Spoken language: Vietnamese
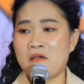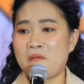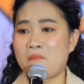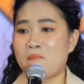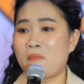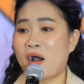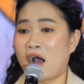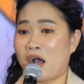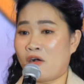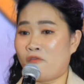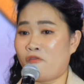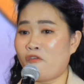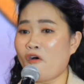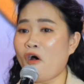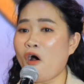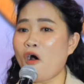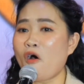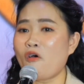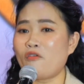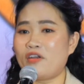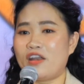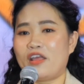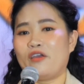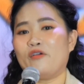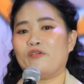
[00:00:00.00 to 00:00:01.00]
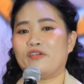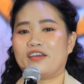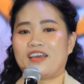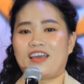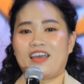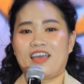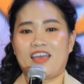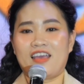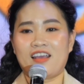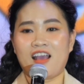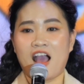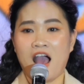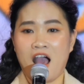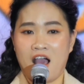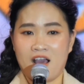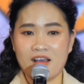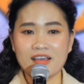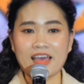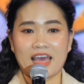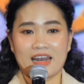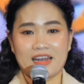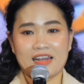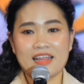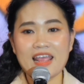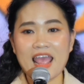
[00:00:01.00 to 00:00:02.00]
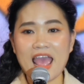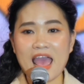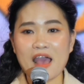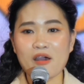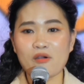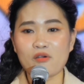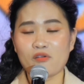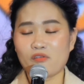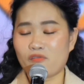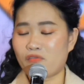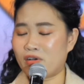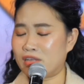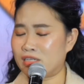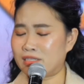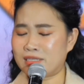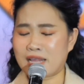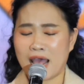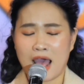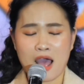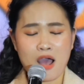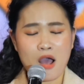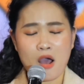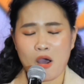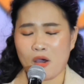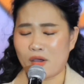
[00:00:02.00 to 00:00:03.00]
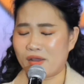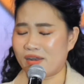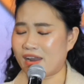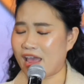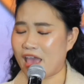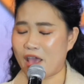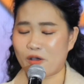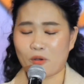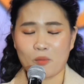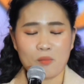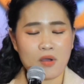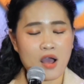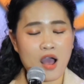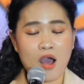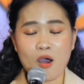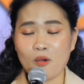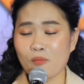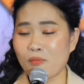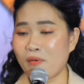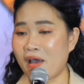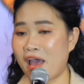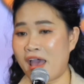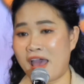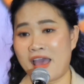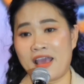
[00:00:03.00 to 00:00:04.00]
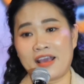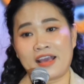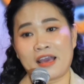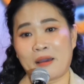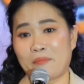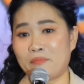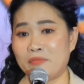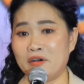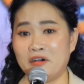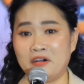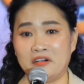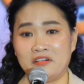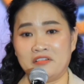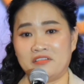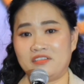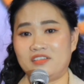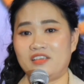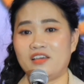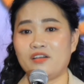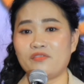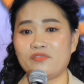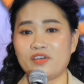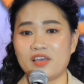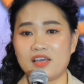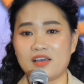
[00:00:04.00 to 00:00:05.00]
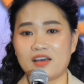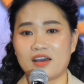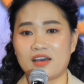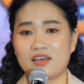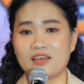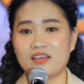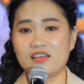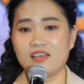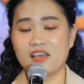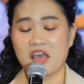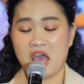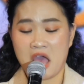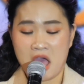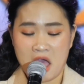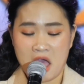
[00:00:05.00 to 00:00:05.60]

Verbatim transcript: mà vô điều kiện ở cạnh nhau, và xã hội này cũng không hề cảm hưởng như Vy nghĩ.